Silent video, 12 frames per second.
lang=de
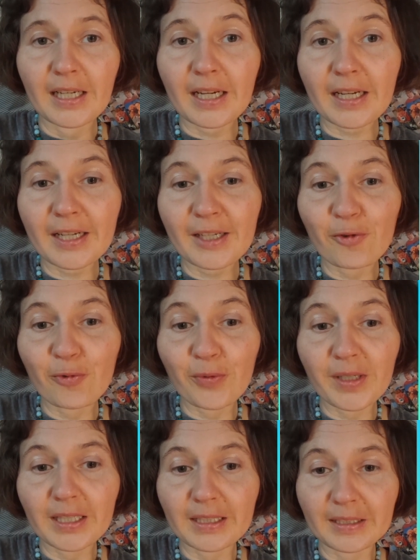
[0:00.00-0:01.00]
Hallo,
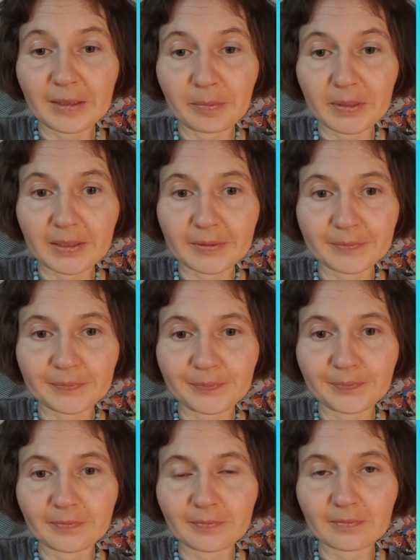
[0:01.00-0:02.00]
ihr Lieben.
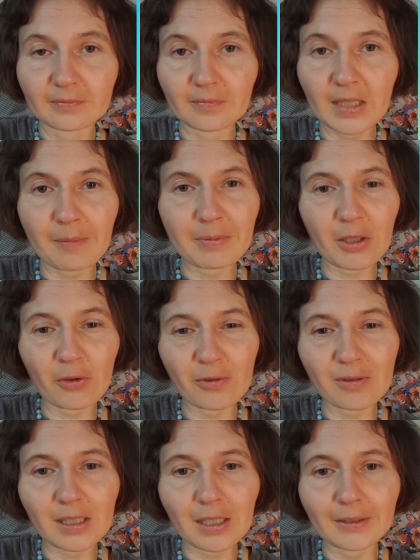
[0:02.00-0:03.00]
Habt ihr auch so
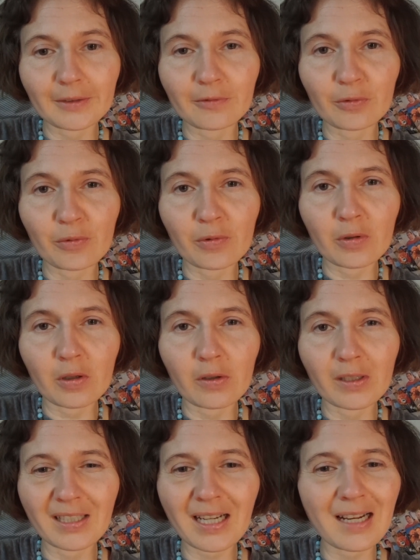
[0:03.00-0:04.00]
Tage, wo
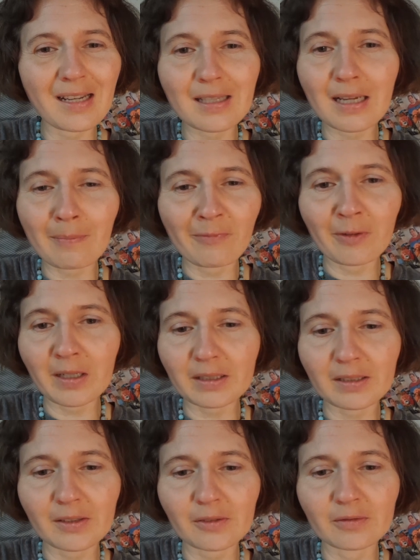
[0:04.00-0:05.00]
euch alles
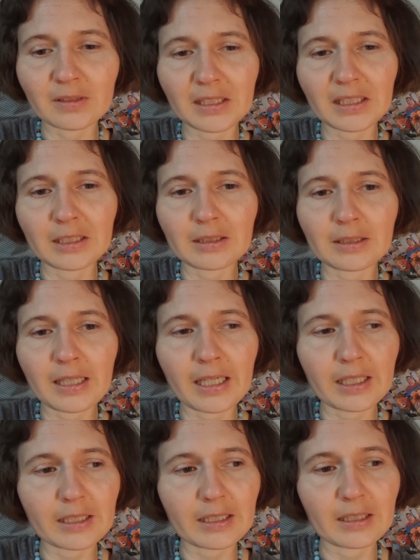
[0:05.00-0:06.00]
abfuckt und ihr
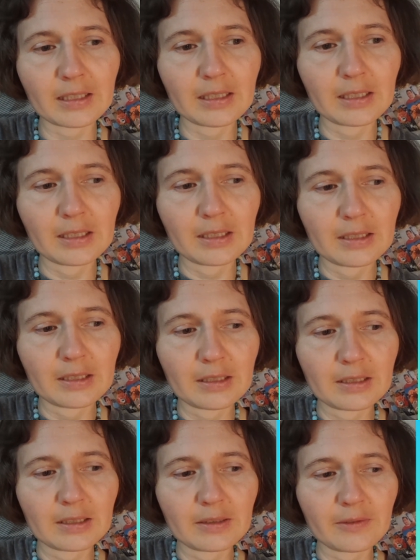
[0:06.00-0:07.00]
echt
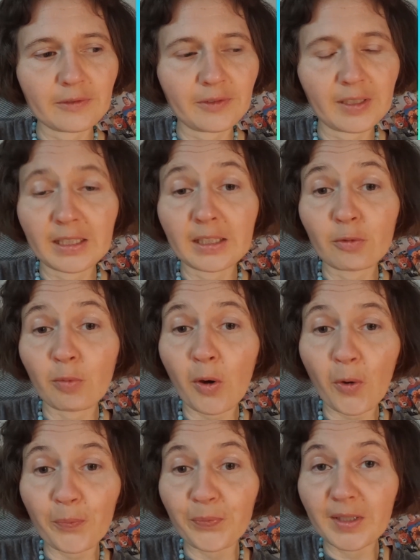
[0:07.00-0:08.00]
wie
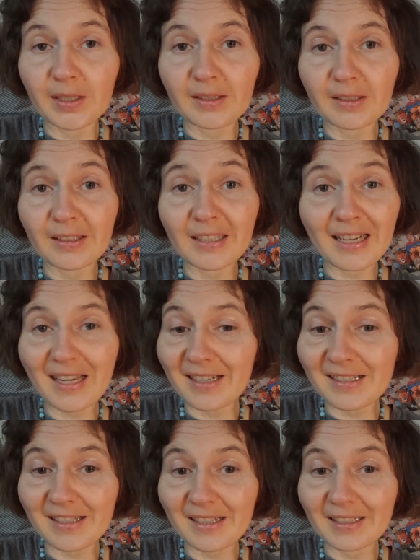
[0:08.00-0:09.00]
überhaupt nicht in der
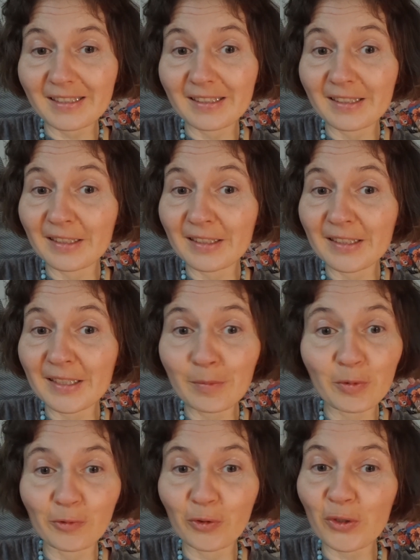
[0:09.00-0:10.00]
Lage seid,
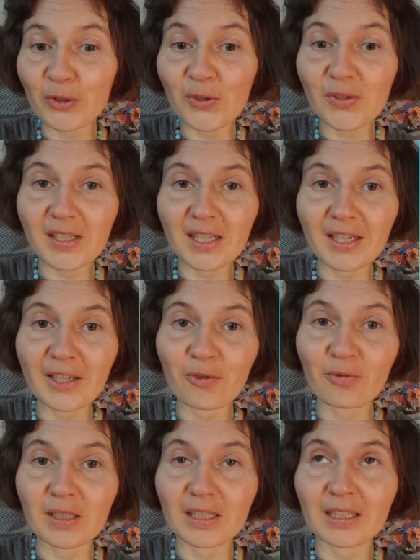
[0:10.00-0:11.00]
liebevoll zu sein
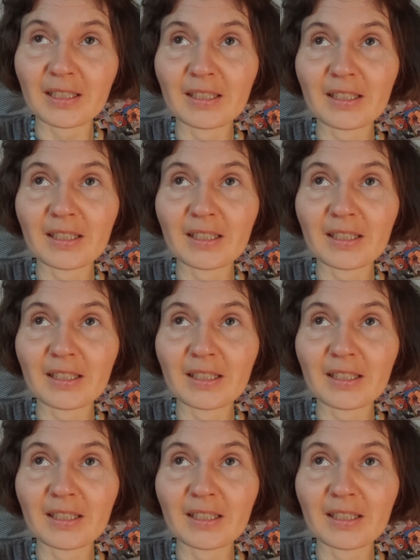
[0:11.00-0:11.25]
oder